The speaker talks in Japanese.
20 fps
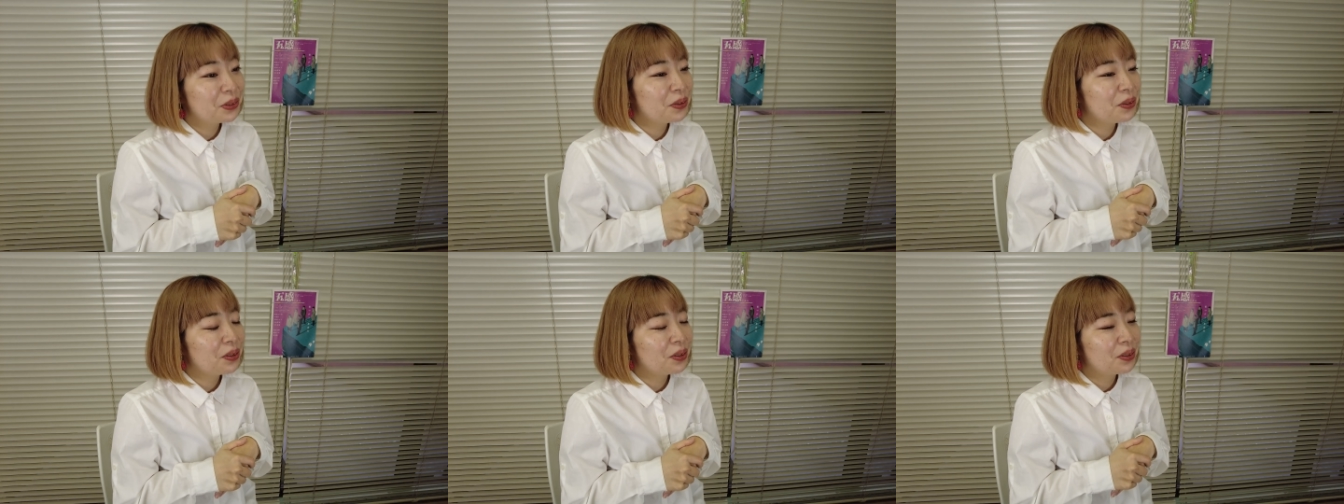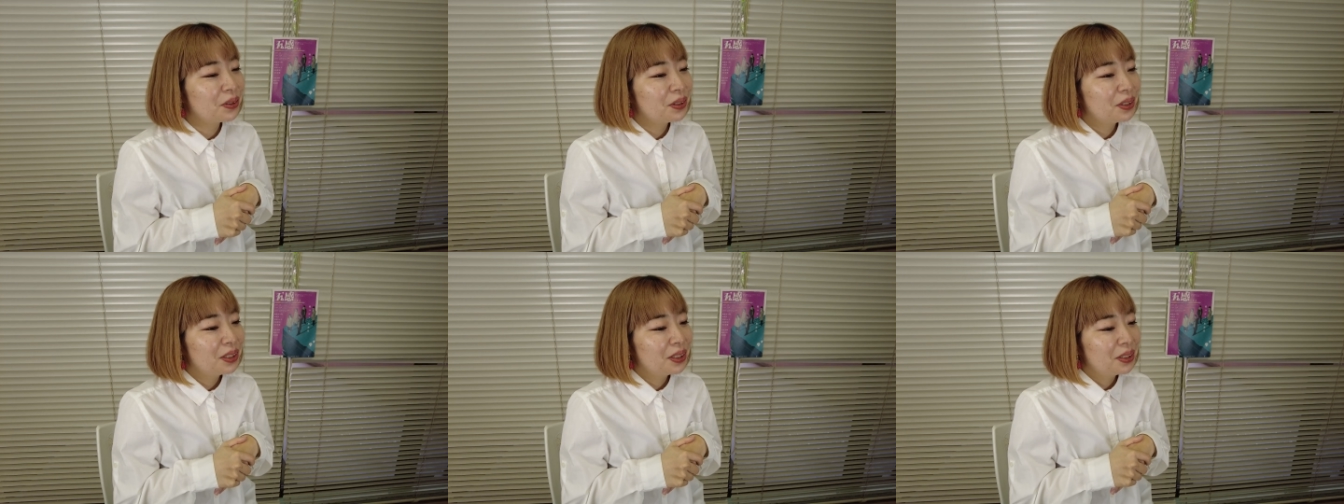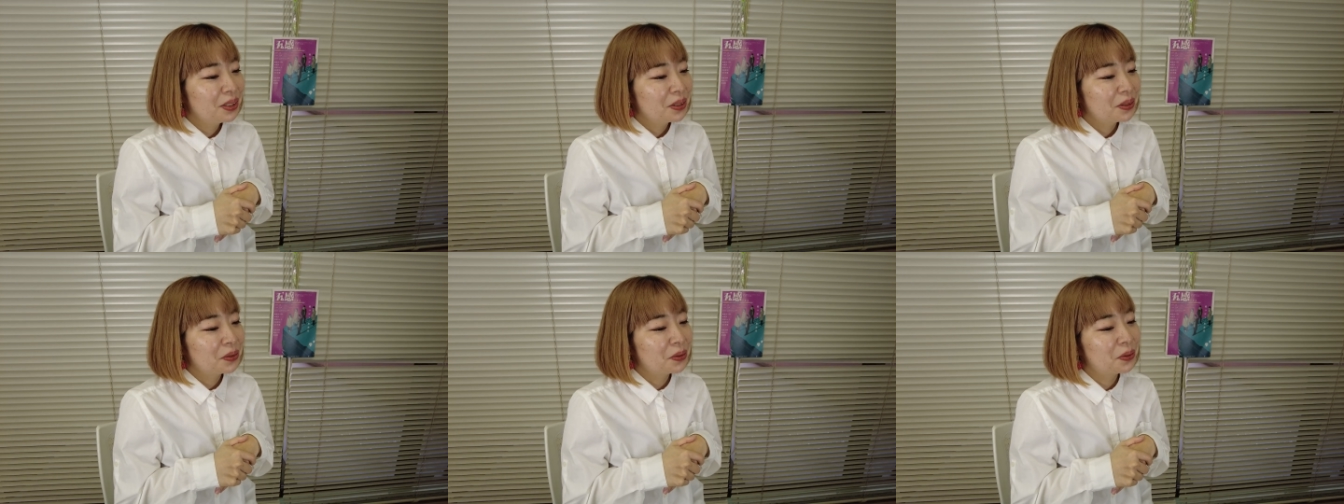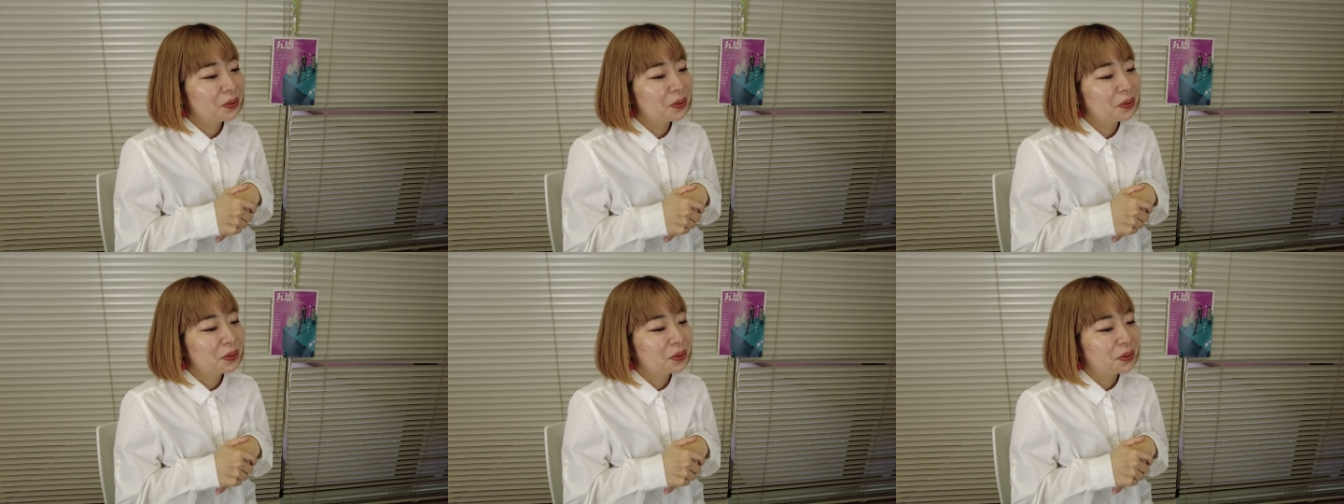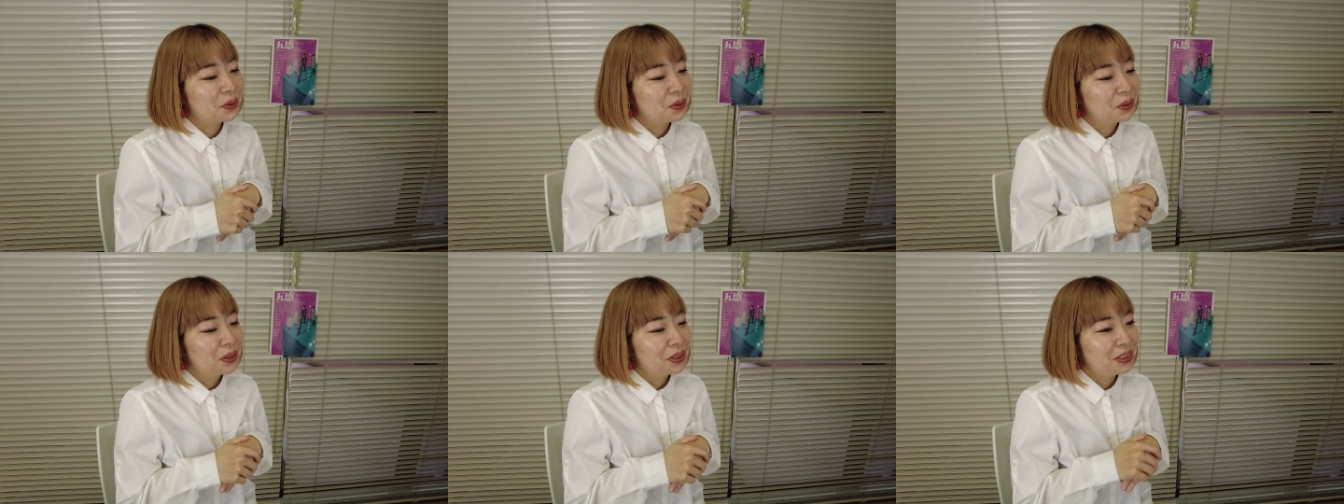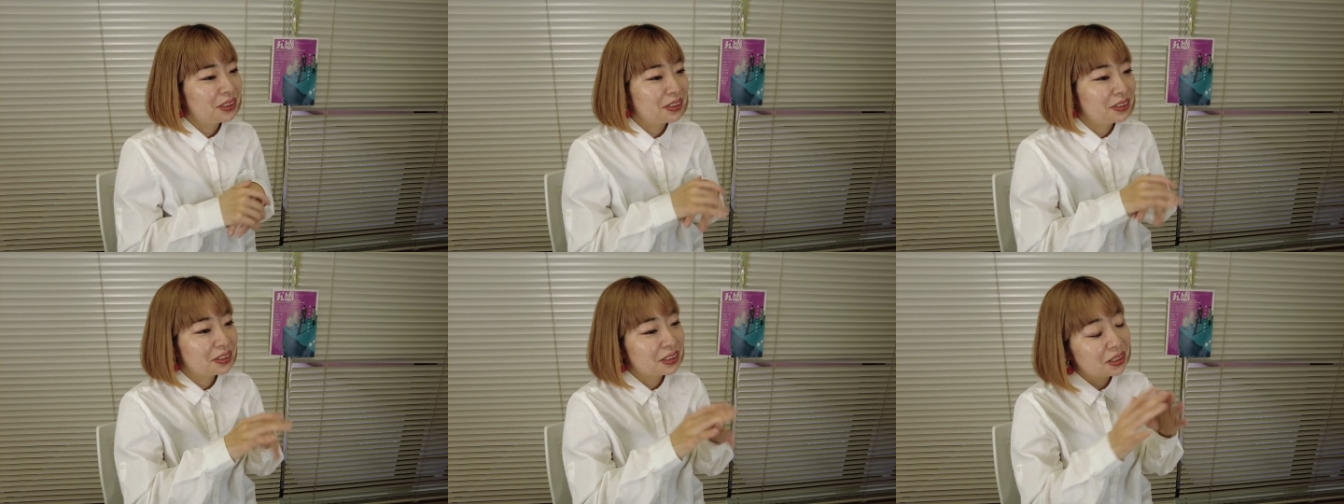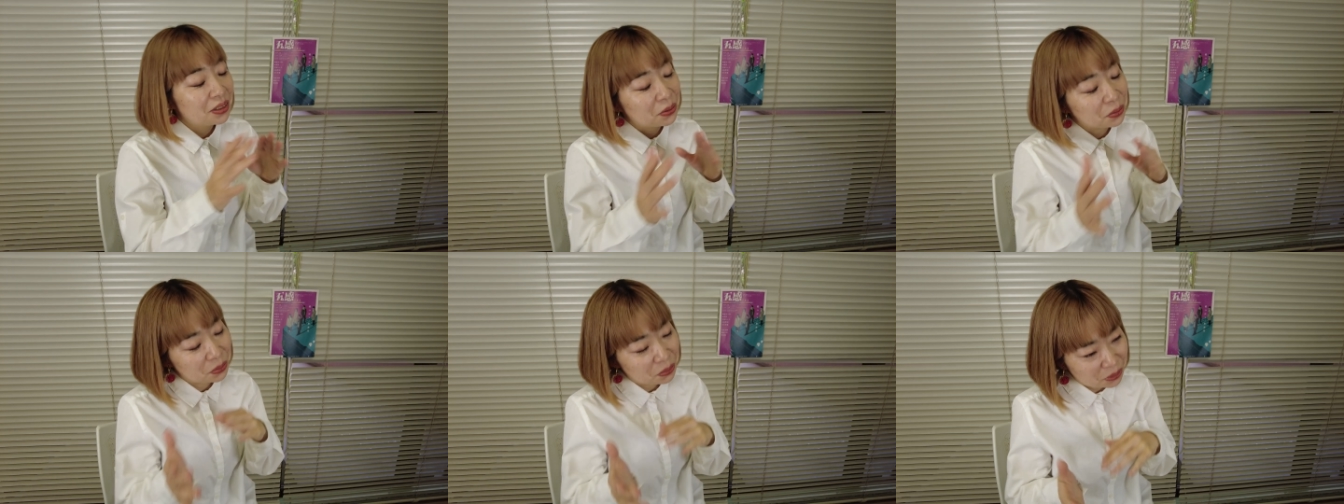ろ人
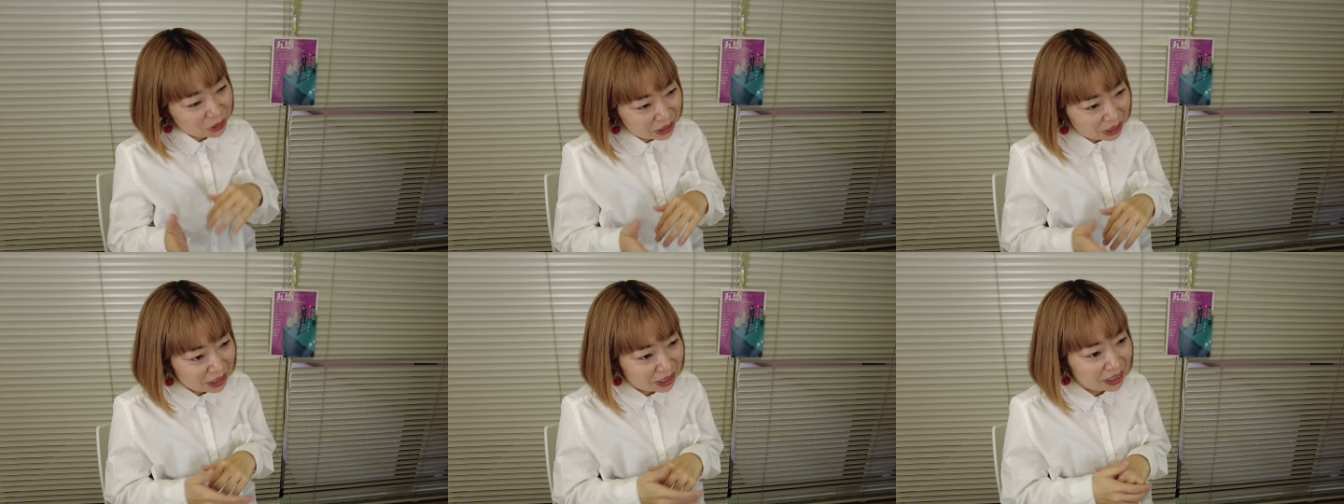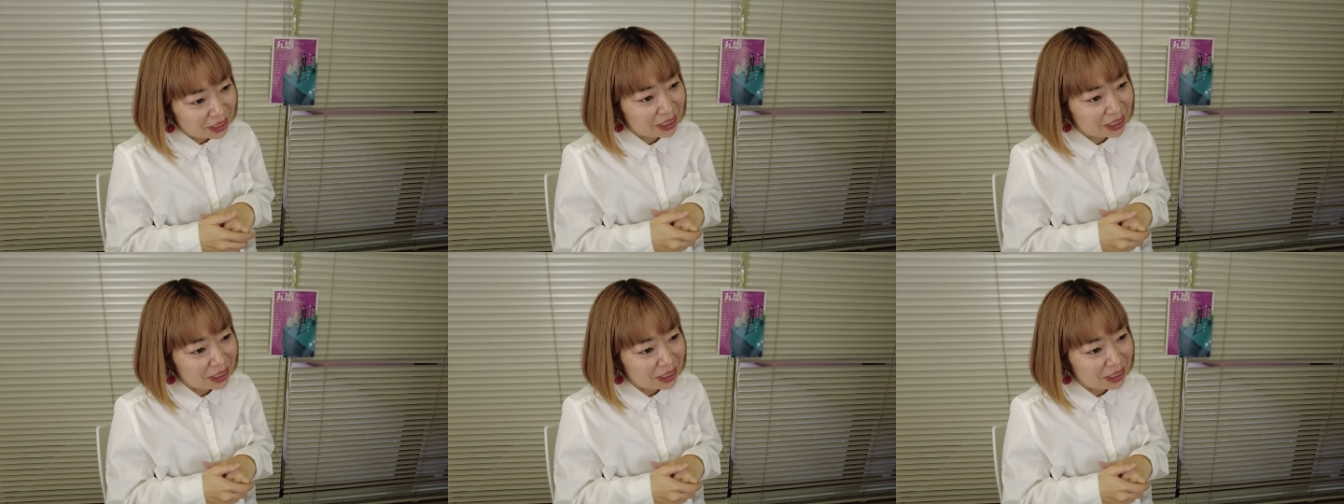生論とか